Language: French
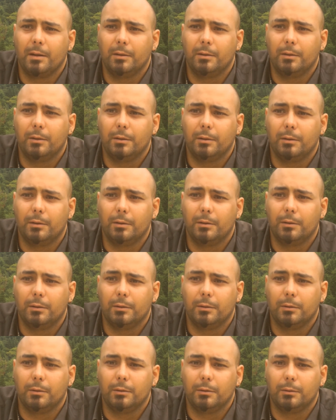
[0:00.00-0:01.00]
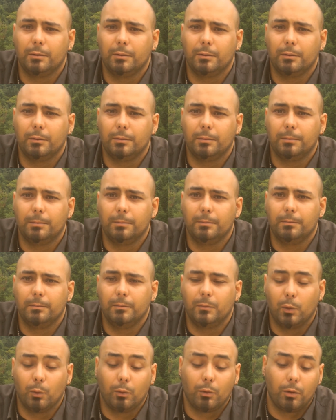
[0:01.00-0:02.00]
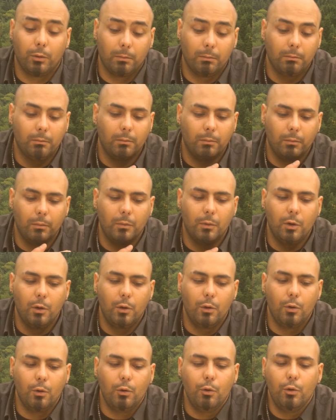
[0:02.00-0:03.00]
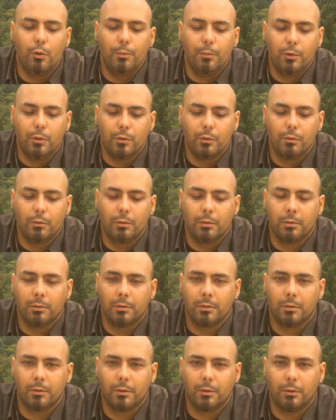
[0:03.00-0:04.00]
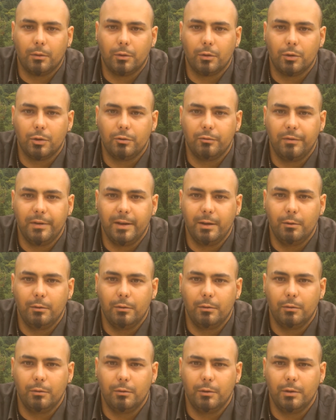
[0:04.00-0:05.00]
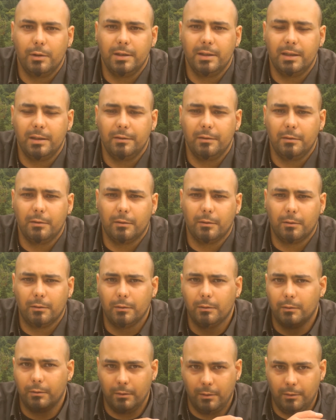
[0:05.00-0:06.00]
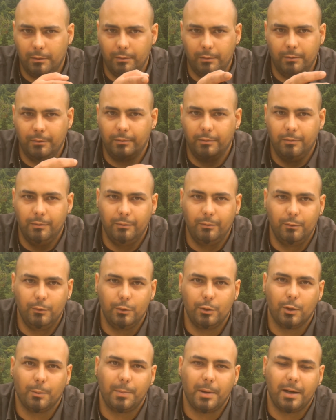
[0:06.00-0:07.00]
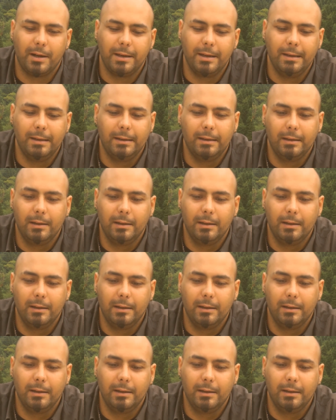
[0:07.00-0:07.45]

Euh, donc le mieux, euh, je vais le, laisser euh, vous en parler.